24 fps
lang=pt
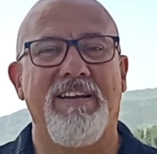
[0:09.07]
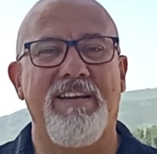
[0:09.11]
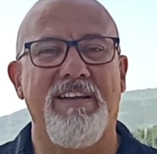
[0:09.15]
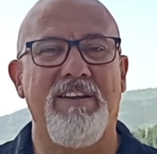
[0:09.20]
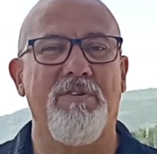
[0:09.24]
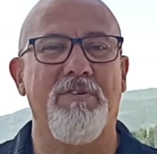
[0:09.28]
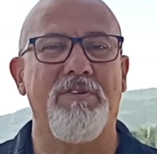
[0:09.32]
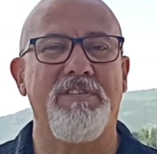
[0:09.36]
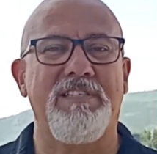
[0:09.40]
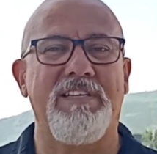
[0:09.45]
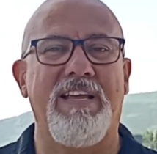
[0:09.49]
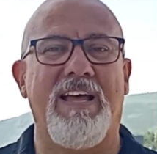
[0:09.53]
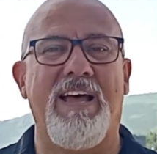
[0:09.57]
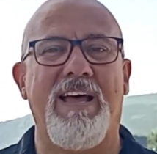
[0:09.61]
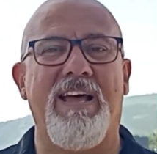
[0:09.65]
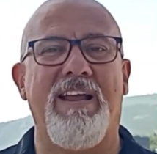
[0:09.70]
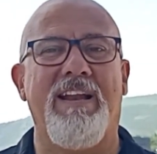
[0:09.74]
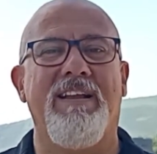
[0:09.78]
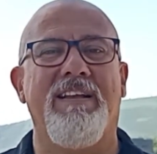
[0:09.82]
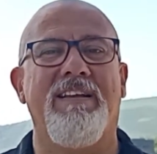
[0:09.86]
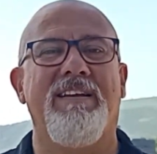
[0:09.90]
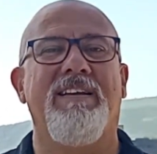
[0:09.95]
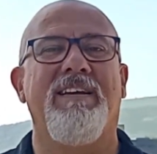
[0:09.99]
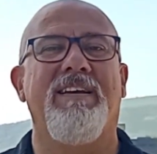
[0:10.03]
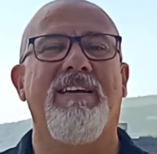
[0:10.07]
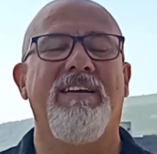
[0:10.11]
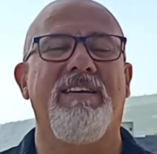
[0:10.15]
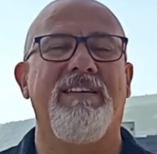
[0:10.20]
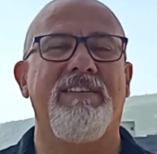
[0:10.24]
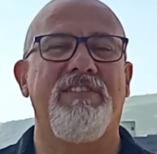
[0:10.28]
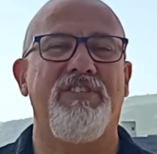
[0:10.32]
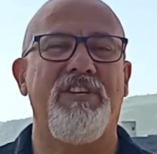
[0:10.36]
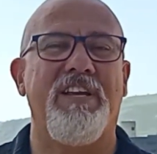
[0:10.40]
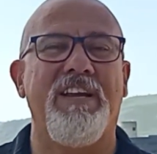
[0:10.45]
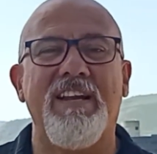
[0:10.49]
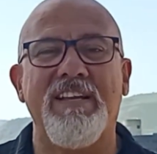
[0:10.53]
Gnossar,
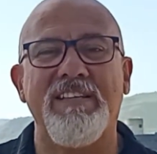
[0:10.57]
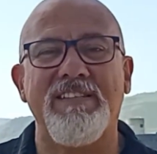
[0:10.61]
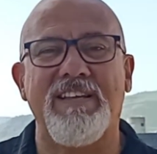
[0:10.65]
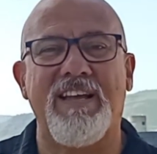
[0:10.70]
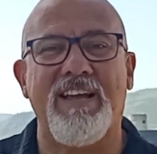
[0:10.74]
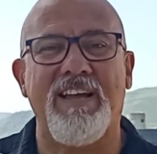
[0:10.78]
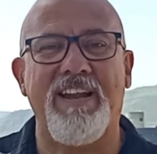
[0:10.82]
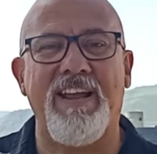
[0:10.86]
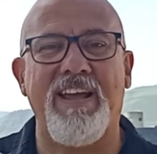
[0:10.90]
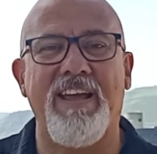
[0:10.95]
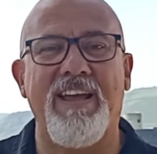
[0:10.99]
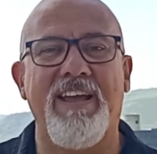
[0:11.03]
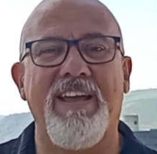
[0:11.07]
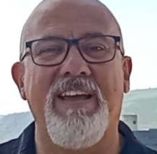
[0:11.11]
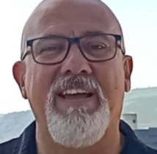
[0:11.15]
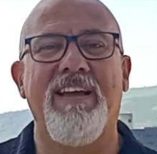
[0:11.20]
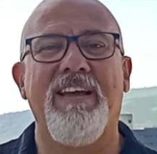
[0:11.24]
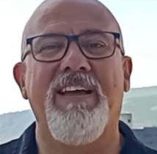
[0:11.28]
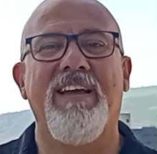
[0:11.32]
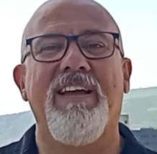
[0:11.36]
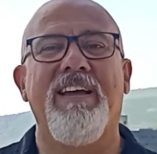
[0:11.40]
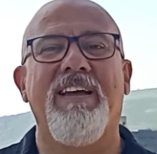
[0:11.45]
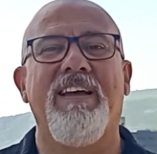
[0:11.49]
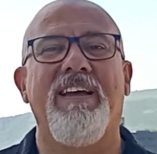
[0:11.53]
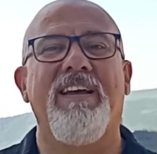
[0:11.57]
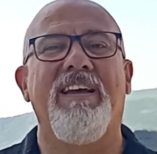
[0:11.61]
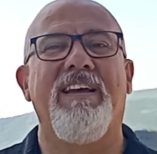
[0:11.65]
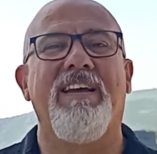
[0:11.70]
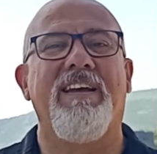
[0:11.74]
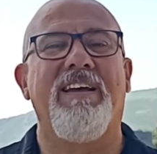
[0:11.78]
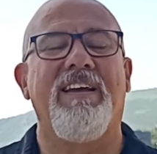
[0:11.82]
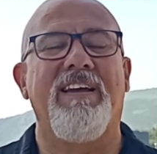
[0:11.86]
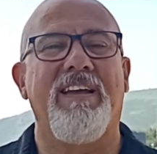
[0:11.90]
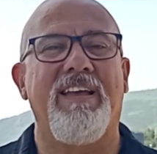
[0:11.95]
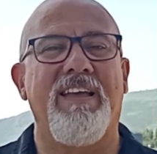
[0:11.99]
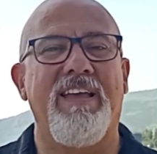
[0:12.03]
Genezaré,
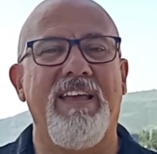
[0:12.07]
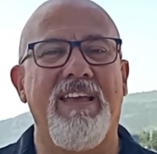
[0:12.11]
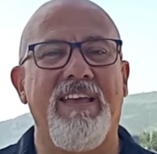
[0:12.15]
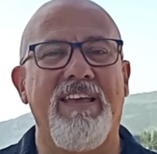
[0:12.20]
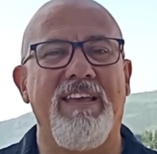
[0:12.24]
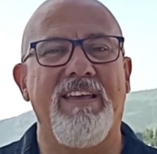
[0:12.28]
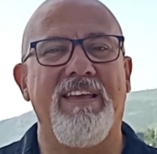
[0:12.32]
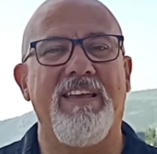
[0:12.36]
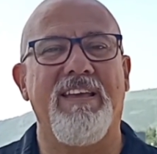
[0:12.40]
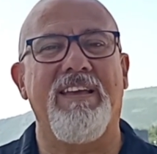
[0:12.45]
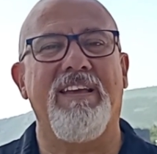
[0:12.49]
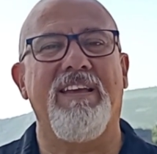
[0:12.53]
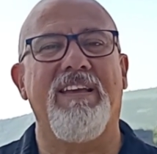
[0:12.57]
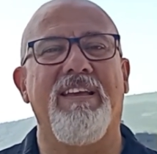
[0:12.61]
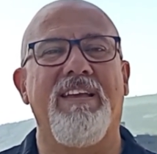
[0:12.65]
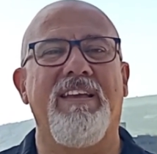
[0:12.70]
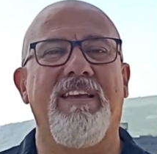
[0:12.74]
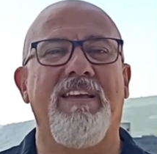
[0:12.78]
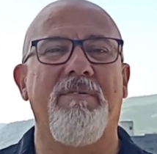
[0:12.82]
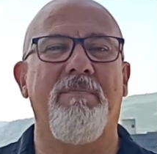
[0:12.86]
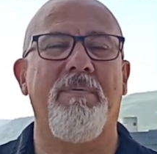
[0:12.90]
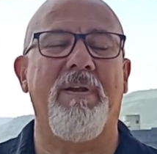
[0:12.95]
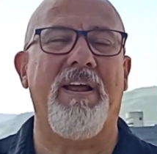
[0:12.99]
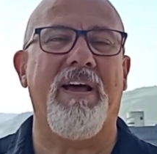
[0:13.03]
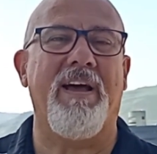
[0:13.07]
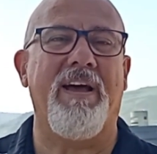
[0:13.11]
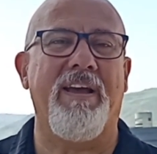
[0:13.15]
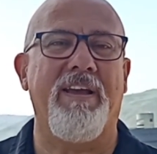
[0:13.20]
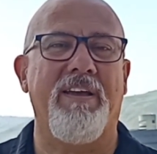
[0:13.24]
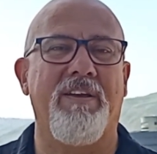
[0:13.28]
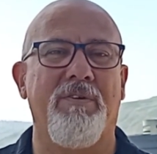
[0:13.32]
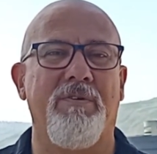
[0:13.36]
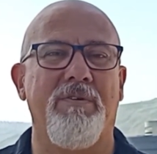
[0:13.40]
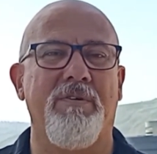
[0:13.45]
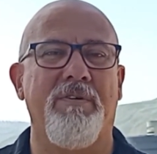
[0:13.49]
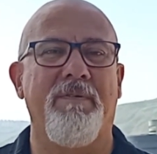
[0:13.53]
em
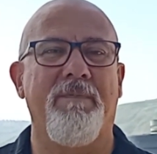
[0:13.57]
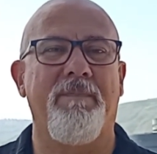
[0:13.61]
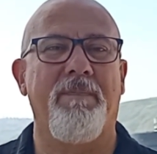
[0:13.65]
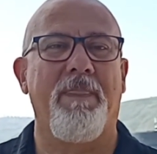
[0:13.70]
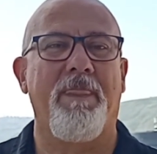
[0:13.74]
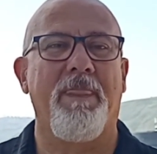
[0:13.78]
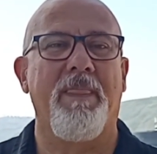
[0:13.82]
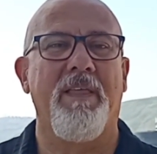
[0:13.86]
hebraico.